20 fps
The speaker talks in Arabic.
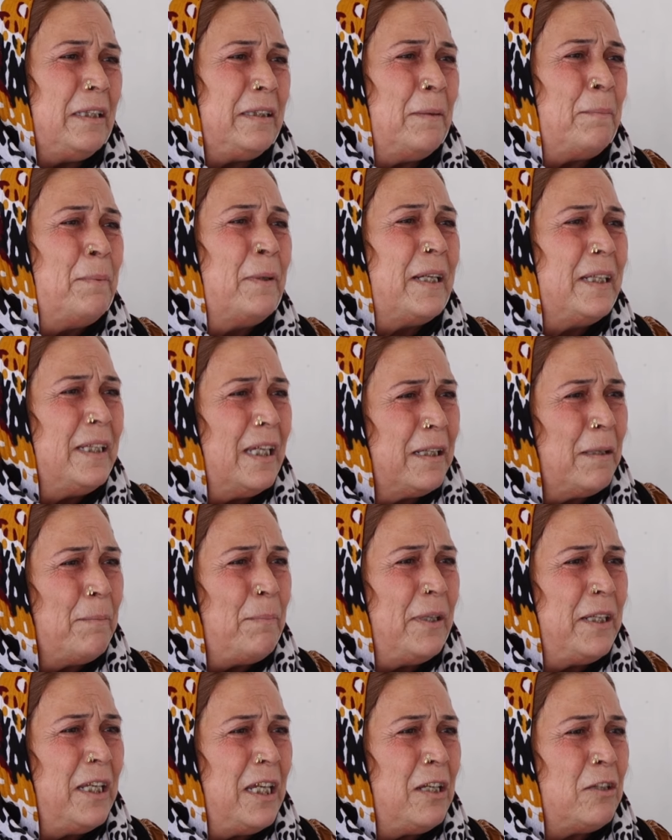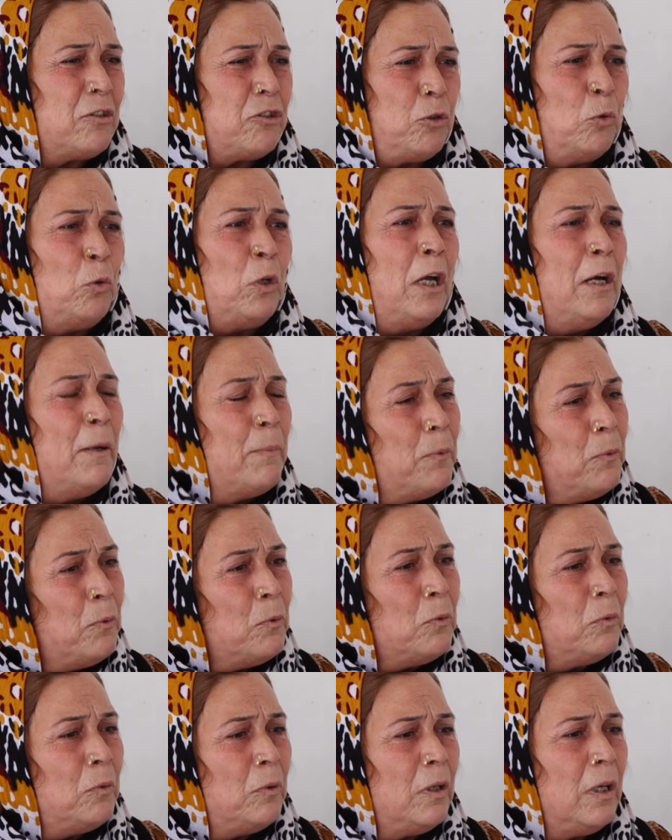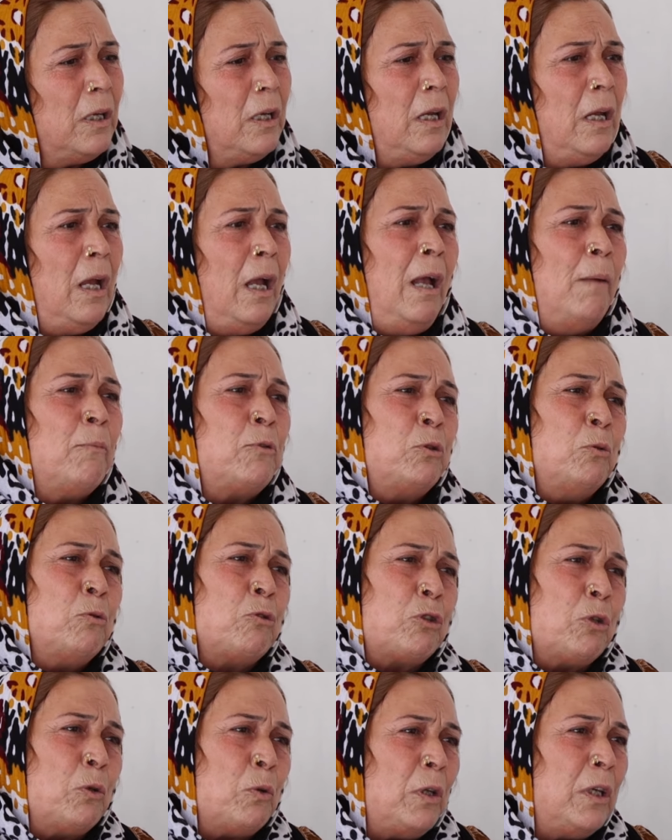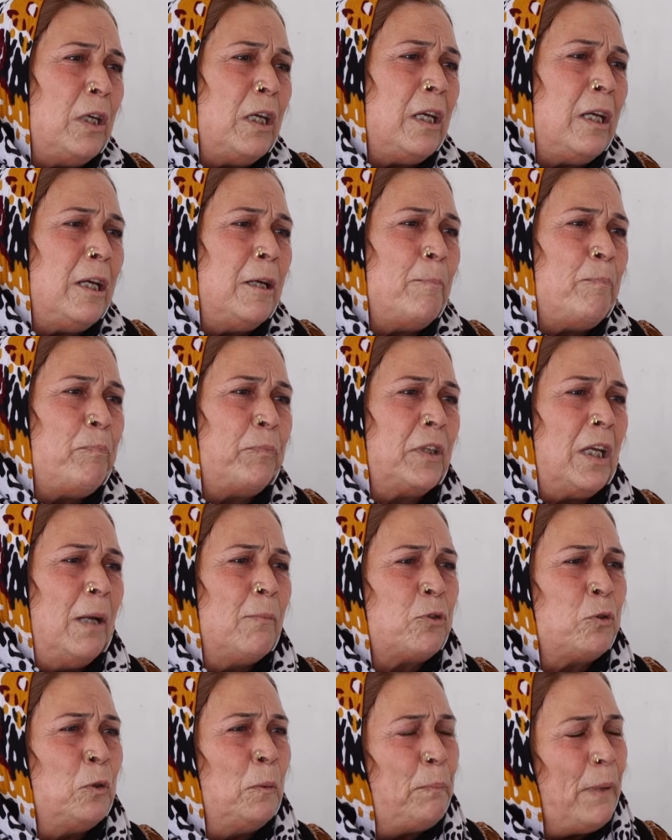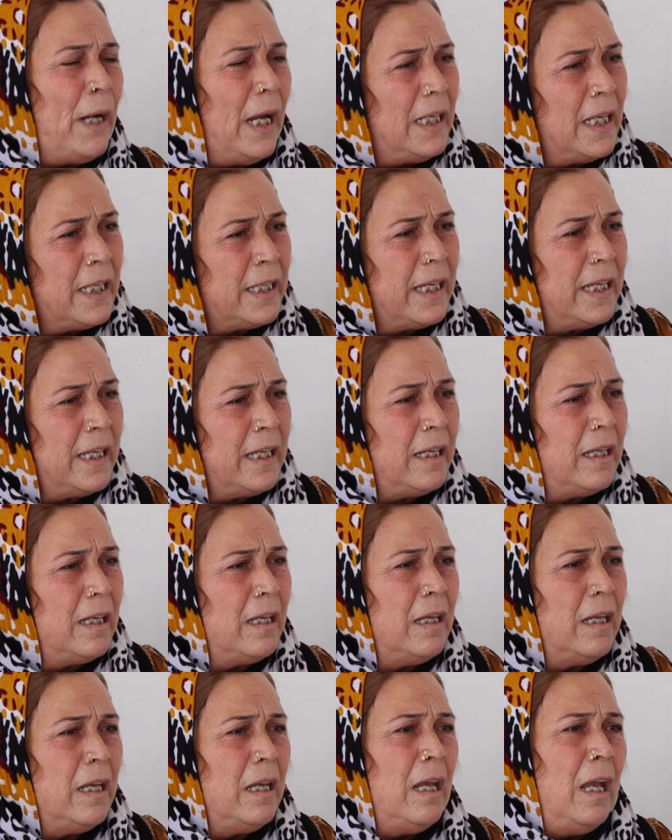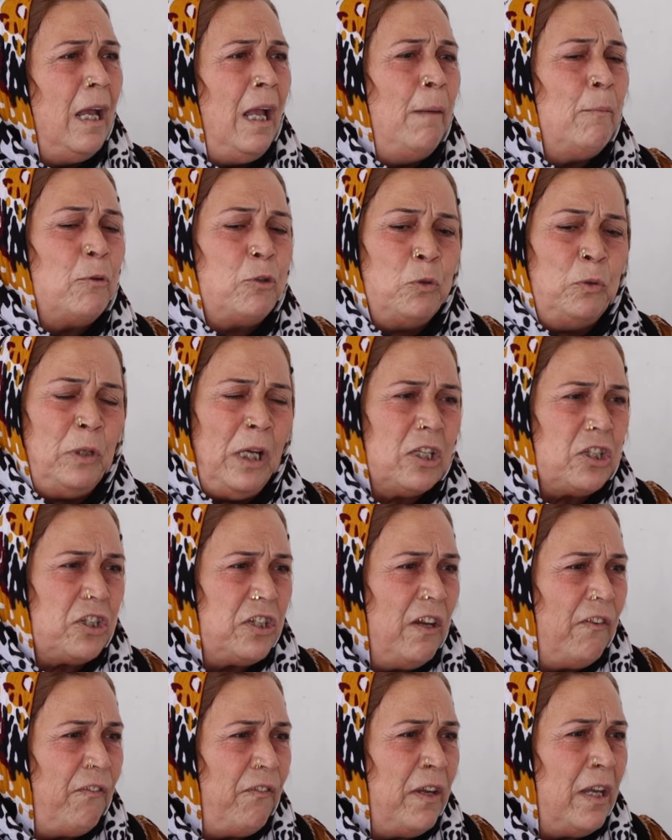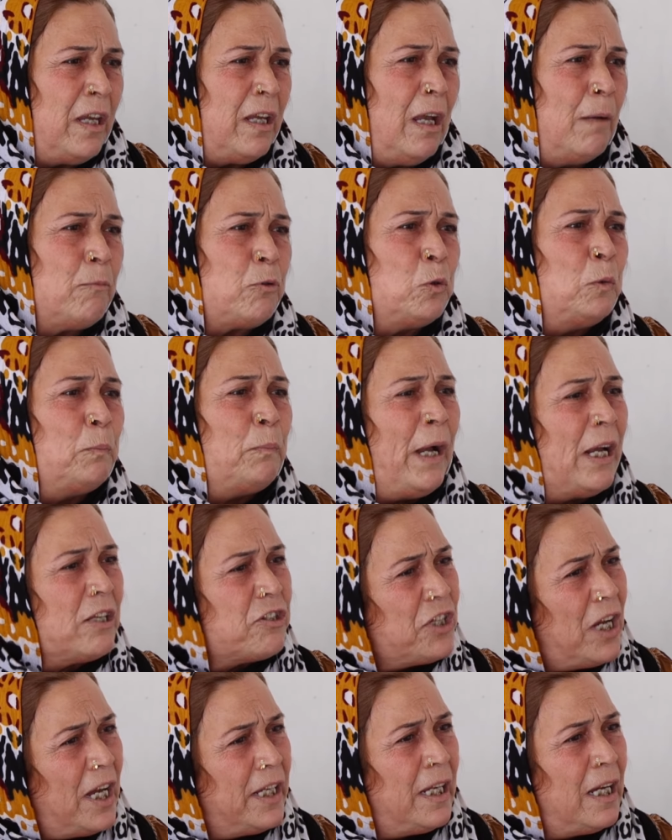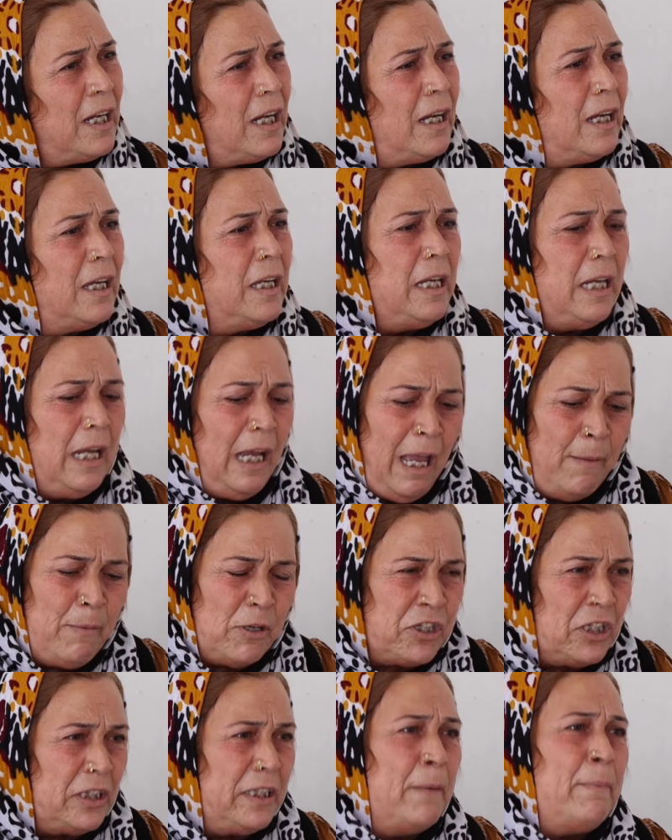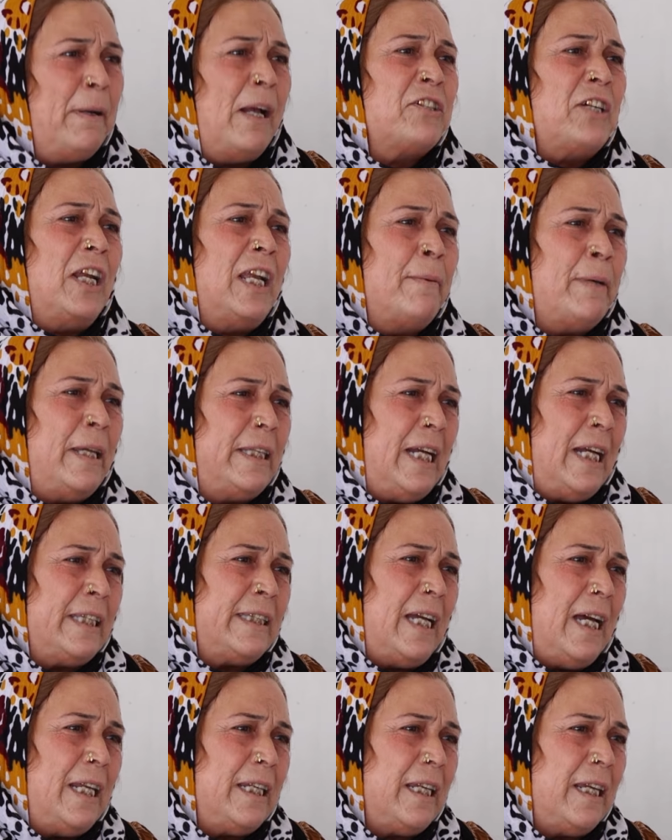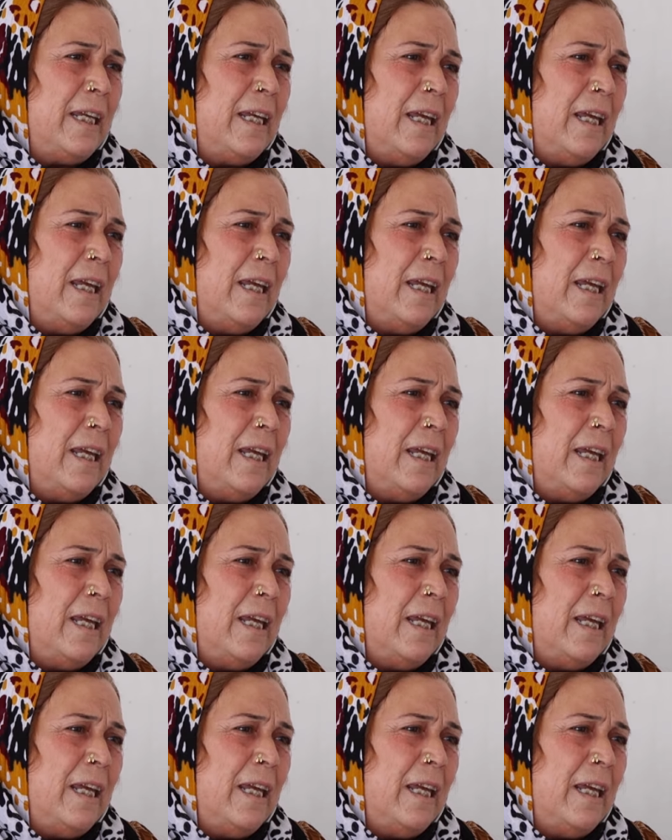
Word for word: تبكنك بري تول هبو ام تون تولي ام تون باليي ام تون عشيفي إيه، ام تون بعجانا ستي بعجانا ما داتاني